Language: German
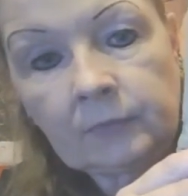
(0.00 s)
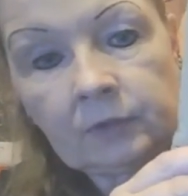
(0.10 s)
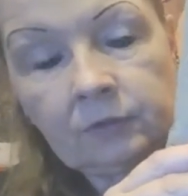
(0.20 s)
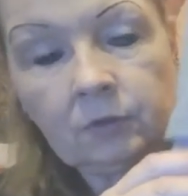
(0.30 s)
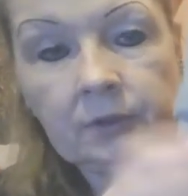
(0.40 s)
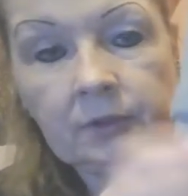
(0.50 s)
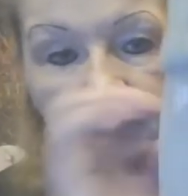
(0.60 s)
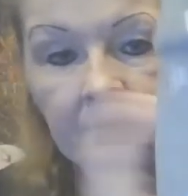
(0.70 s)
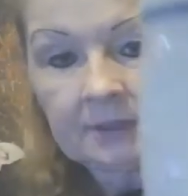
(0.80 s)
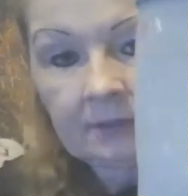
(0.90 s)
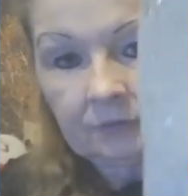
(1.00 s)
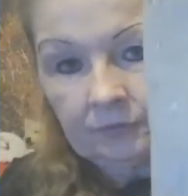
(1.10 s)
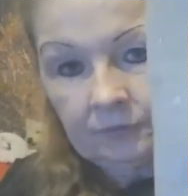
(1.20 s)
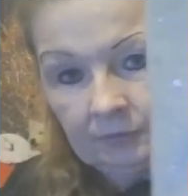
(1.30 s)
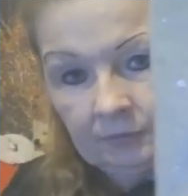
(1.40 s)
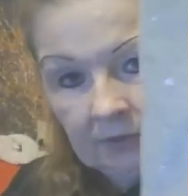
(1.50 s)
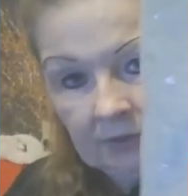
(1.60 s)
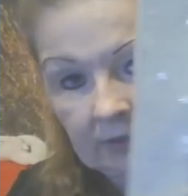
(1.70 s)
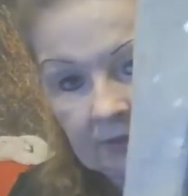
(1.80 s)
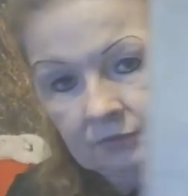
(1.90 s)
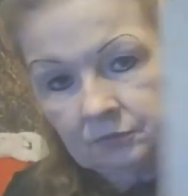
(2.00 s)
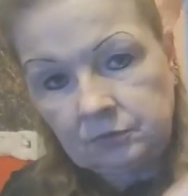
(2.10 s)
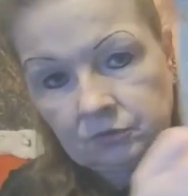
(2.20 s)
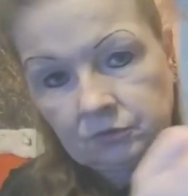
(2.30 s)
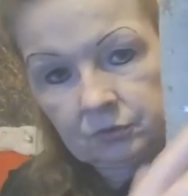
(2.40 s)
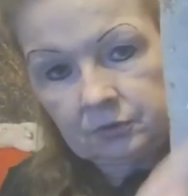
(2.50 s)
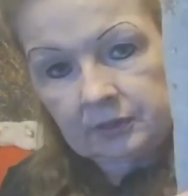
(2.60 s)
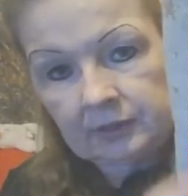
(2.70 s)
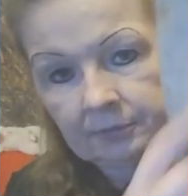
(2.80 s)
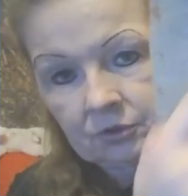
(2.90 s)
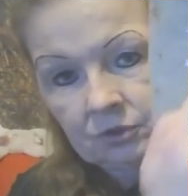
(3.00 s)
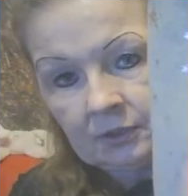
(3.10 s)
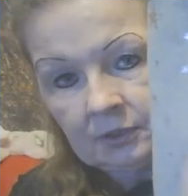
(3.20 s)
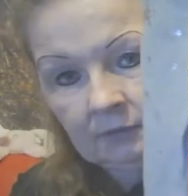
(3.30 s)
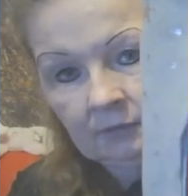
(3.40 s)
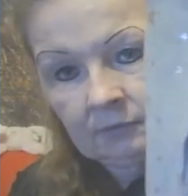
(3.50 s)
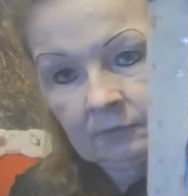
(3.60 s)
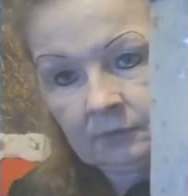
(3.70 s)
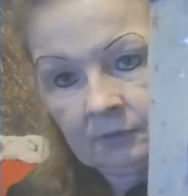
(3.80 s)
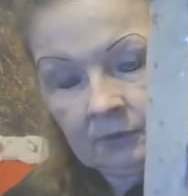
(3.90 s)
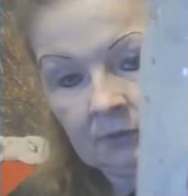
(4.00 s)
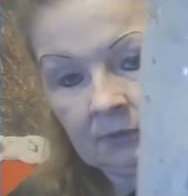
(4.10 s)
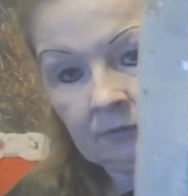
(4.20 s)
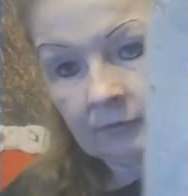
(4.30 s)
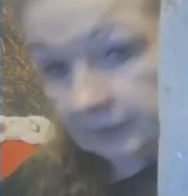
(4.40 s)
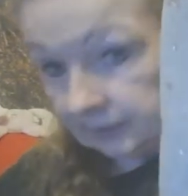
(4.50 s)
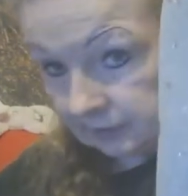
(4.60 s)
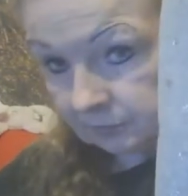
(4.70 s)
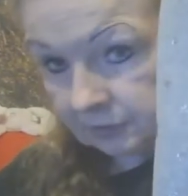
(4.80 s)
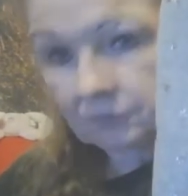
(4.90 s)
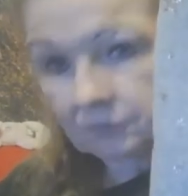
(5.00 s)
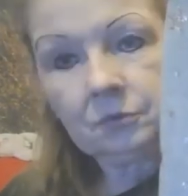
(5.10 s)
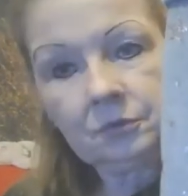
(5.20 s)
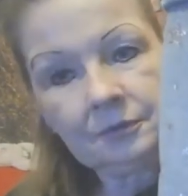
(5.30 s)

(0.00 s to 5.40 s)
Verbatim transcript: So, und dann habe ich ja ähm, das untere Stück hier abgeschnitten weil ich habe ja einen Rüde.